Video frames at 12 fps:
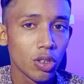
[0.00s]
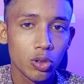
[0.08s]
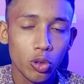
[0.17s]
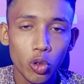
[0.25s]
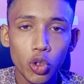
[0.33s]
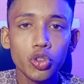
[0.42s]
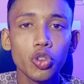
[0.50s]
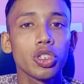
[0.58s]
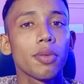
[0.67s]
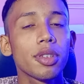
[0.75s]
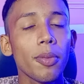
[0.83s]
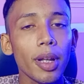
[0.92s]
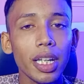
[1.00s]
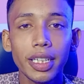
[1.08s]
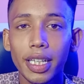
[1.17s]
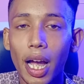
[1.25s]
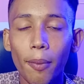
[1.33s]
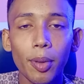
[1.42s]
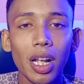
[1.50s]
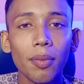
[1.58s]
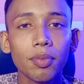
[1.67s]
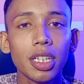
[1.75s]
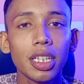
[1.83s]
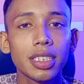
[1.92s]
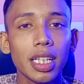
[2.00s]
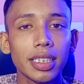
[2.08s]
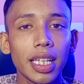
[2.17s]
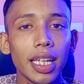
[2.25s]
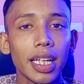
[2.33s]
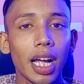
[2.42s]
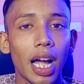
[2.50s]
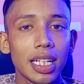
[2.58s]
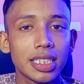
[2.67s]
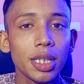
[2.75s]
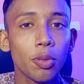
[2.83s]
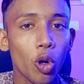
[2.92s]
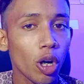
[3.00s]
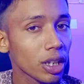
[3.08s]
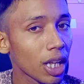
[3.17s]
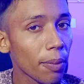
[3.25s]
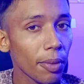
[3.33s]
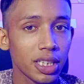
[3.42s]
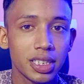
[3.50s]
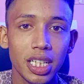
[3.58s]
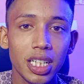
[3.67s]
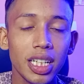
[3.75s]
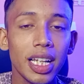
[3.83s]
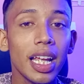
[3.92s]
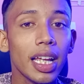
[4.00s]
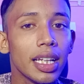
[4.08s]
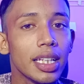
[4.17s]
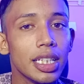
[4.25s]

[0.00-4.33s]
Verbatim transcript: सो दोस्तों सबसे पहले यहाँ पर आप देख सकते हैं एक हसीब रॉक नाम का चैनल है